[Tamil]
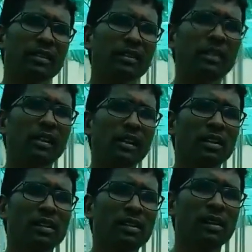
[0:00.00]
உற்பத்தி
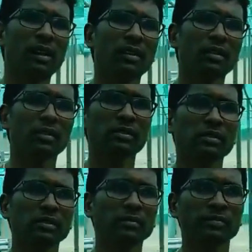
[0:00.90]
பண்ண ஒரு கிலோக்கு எவ்வளோ
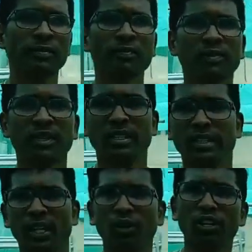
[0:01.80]
செலவாங்க
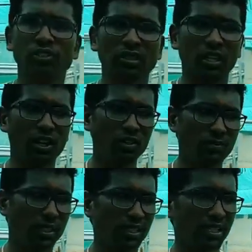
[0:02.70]
எவ்வளோ செலவுன்னு
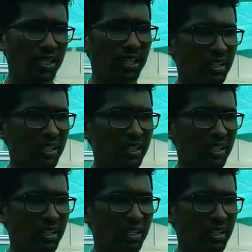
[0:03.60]
பார்த்தீங்கன்னா